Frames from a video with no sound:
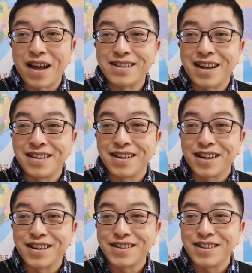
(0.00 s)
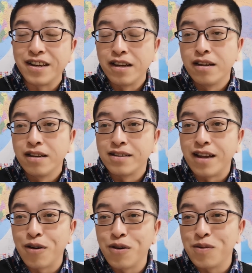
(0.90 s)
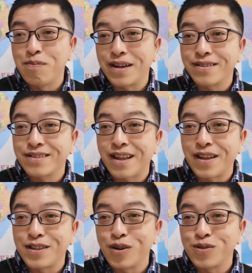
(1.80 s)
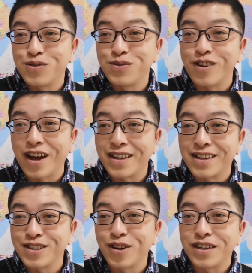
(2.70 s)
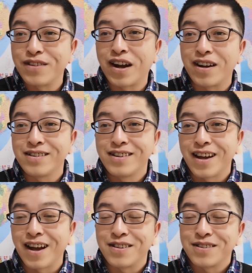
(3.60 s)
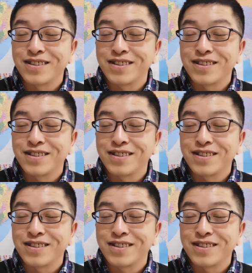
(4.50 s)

啊占领了城市，然后巴勒斯坦在郊区啊一个小地方啊